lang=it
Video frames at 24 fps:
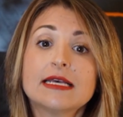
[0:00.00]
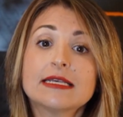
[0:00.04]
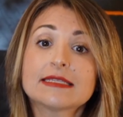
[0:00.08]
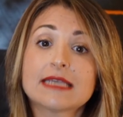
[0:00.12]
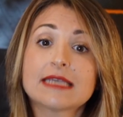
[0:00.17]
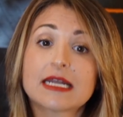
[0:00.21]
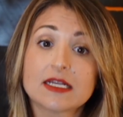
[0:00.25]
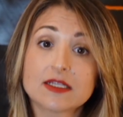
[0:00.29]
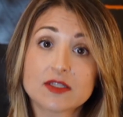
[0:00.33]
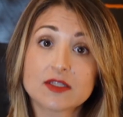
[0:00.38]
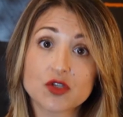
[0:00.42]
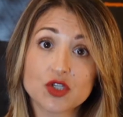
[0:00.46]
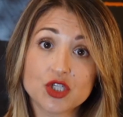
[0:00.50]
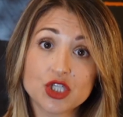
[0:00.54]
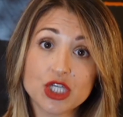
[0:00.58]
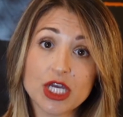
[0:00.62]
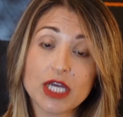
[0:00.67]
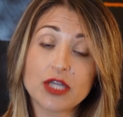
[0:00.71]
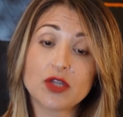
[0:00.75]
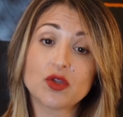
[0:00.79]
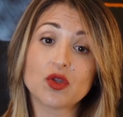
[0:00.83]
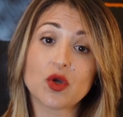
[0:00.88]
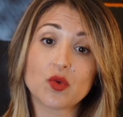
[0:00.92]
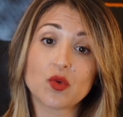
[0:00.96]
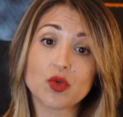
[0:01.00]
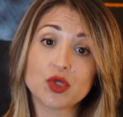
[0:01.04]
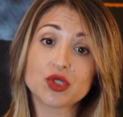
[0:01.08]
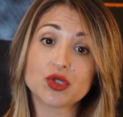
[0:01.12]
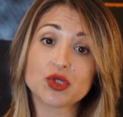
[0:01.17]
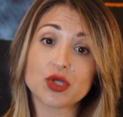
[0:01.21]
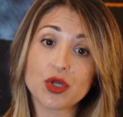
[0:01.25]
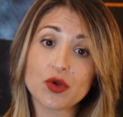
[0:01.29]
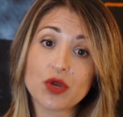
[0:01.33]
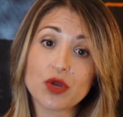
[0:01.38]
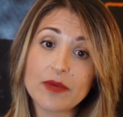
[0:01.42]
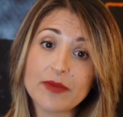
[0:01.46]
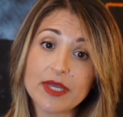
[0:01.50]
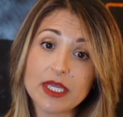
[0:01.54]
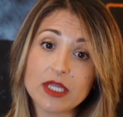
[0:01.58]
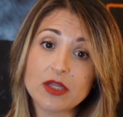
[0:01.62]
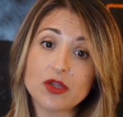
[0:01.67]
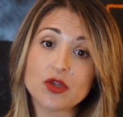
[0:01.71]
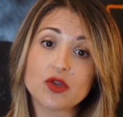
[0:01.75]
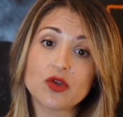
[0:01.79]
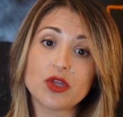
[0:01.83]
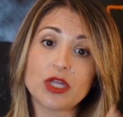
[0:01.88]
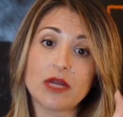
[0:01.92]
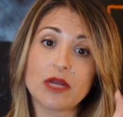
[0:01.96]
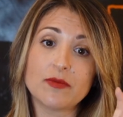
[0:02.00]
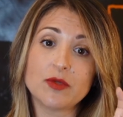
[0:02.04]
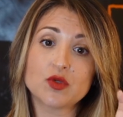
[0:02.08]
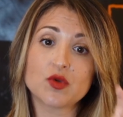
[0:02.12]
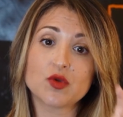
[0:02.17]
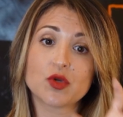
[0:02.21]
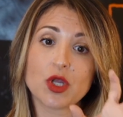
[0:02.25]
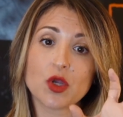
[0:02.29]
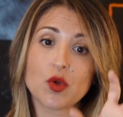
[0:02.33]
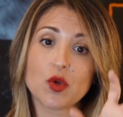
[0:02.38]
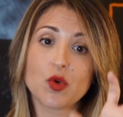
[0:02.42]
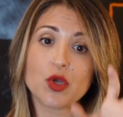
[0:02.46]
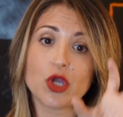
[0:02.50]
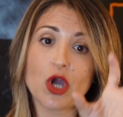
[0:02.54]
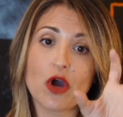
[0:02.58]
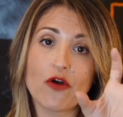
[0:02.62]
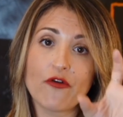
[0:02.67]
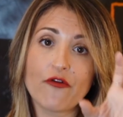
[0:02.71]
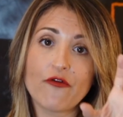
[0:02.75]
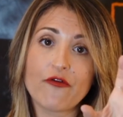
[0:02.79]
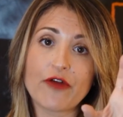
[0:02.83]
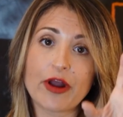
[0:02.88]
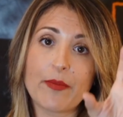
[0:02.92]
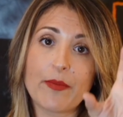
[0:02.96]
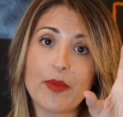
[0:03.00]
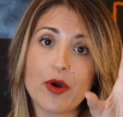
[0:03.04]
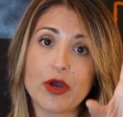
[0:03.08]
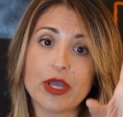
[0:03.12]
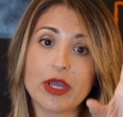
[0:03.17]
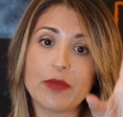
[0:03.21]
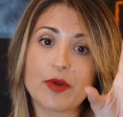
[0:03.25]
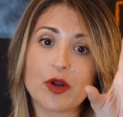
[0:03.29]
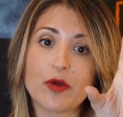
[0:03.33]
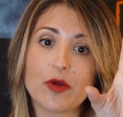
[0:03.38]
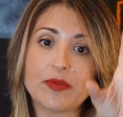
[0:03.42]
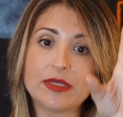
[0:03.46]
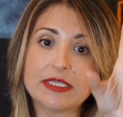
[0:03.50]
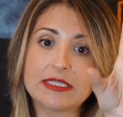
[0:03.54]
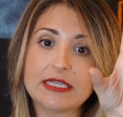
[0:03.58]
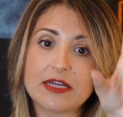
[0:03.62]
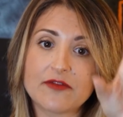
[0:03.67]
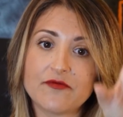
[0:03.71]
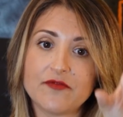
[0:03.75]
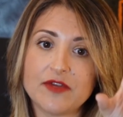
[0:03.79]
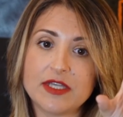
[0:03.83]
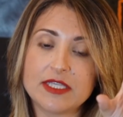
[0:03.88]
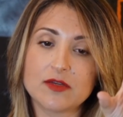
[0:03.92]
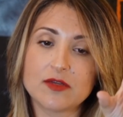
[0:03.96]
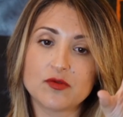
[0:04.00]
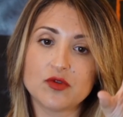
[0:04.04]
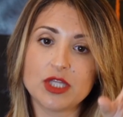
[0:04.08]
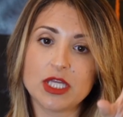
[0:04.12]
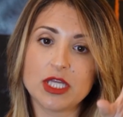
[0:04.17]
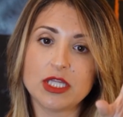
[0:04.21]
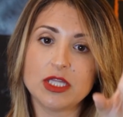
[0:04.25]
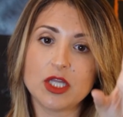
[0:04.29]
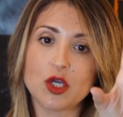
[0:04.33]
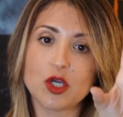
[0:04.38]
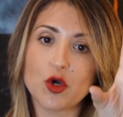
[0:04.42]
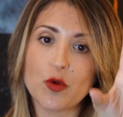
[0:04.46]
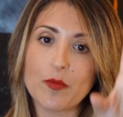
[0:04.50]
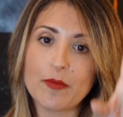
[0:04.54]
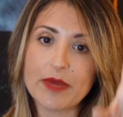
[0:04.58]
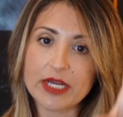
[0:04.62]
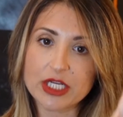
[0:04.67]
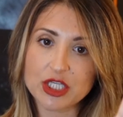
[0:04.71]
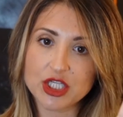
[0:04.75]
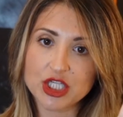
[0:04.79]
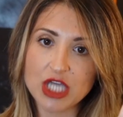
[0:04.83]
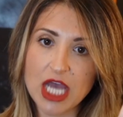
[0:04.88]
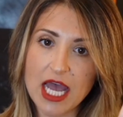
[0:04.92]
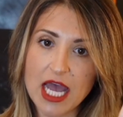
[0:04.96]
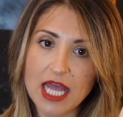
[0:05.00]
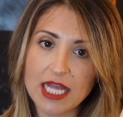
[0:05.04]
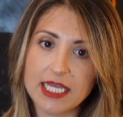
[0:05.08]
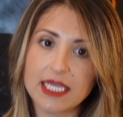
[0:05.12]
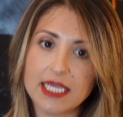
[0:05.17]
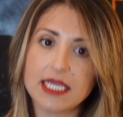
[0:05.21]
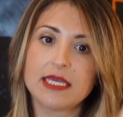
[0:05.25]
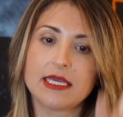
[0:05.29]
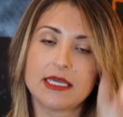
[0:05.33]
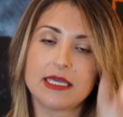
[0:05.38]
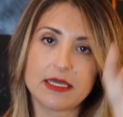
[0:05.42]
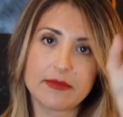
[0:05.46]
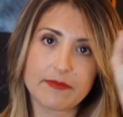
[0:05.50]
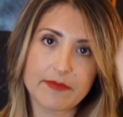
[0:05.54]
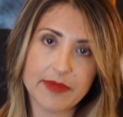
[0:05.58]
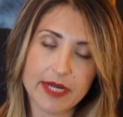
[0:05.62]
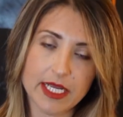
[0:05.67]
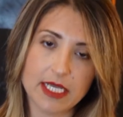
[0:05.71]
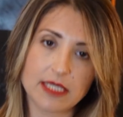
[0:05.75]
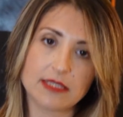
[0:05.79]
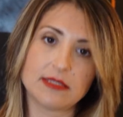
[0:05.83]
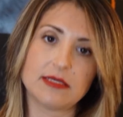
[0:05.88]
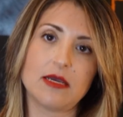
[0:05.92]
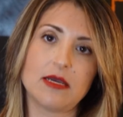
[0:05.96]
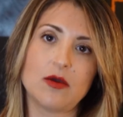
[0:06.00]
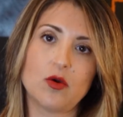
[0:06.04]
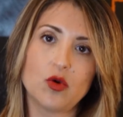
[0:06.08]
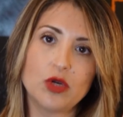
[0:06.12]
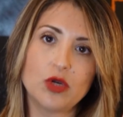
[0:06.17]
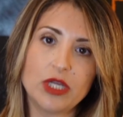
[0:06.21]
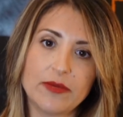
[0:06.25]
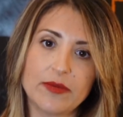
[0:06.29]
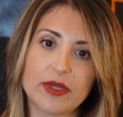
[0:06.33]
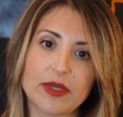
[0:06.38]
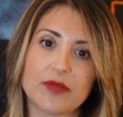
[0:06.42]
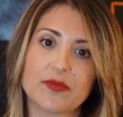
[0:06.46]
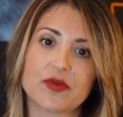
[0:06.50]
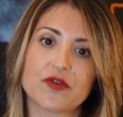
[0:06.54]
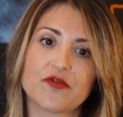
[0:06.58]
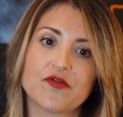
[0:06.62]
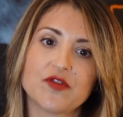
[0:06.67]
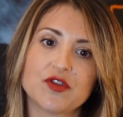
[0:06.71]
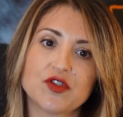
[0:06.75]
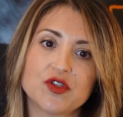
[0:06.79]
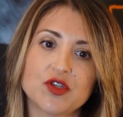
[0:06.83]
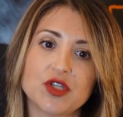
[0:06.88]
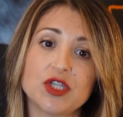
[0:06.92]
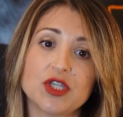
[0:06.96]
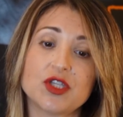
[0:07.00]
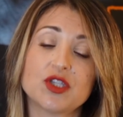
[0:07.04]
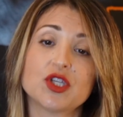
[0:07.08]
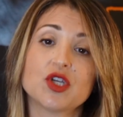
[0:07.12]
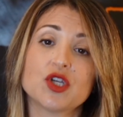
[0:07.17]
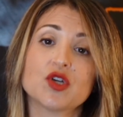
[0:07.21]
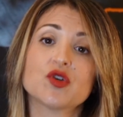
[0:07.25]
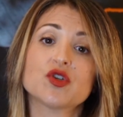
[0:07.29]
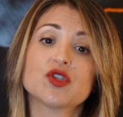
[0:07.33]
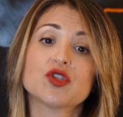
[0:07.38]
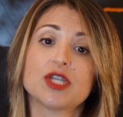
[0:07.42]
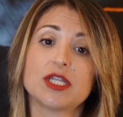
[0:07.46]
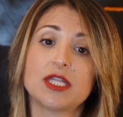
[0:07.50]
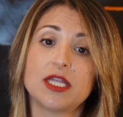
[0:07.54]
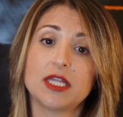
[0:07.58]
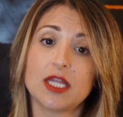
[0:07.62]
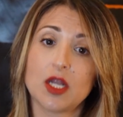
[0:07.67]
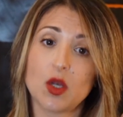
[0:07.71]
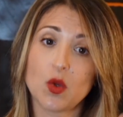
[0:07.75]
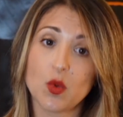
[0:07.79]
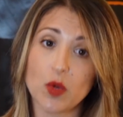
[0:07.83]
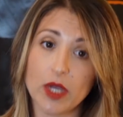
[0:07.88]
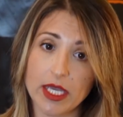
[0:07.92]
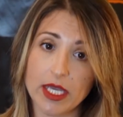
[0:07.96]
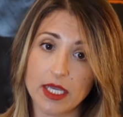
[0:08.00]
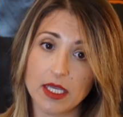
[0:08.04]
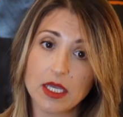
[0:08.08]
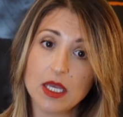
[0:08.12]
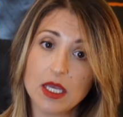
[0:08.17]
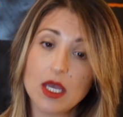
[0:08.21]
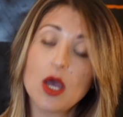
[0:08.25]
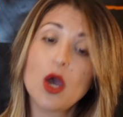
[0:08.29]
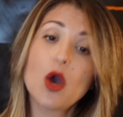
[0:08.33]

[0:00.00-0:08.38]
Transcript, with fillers: sarà soggetto a questo regolamento nella misura in cui offra poi i propri servizi ad utenti commerciali, imprese o liberi professionisti con sede nell'UE,